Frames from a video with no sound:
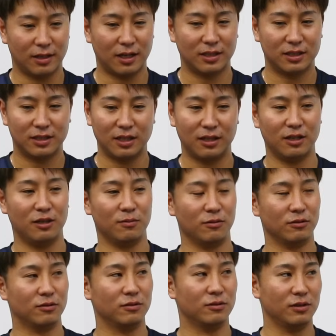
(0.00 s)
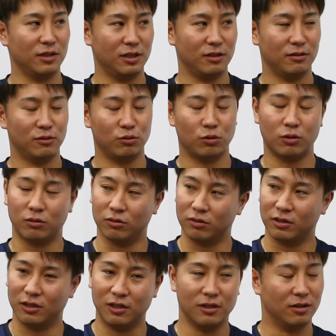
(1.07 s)
で歌詞的にもちょっと結構
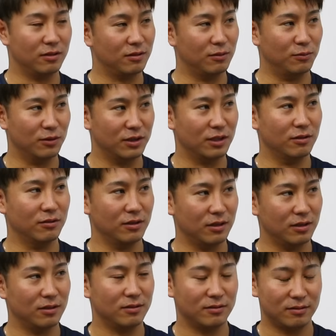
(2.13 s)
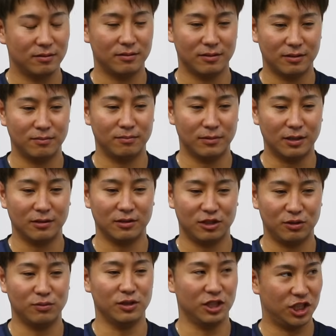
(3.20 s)
いいなと思ったので、まあ、
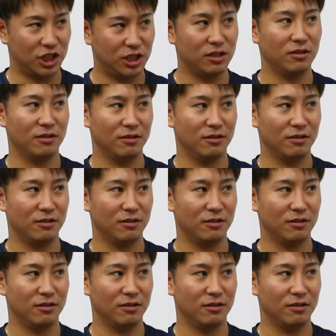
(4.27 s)
渋いし